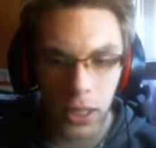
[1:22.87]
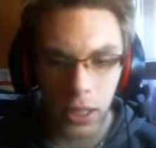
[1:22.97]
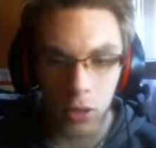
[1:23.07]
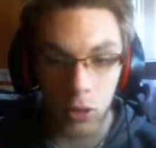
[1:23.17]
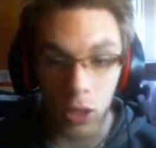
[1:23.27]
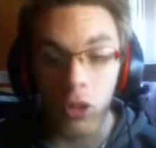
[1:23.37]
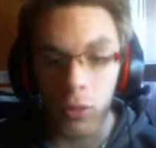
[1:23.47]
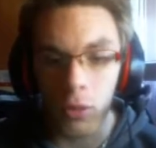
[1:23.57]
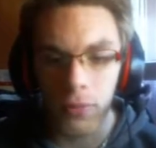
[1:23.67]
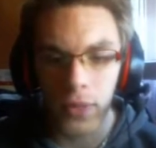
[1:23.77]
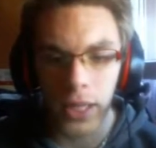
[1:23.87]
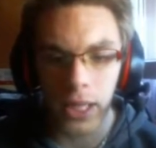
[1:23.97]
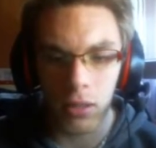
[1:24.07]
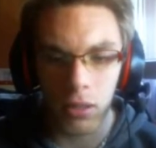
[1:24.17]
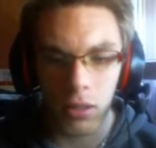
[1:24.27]
Et correctement.
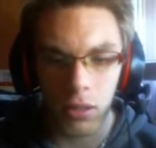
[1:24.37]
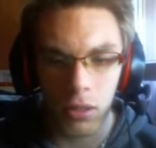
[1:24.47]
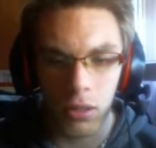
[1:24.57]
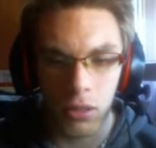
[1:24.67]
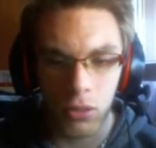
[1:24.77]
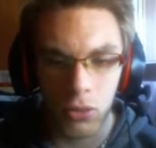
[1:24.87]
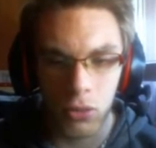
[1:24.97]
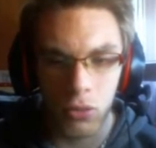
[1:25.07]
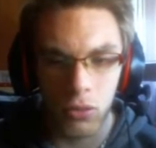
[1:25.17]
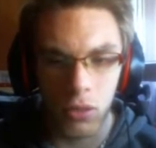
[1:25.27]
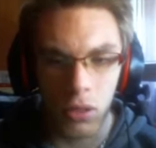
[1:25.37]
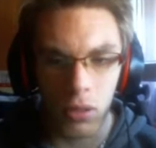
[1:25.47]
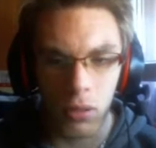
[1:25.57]
Et du coup,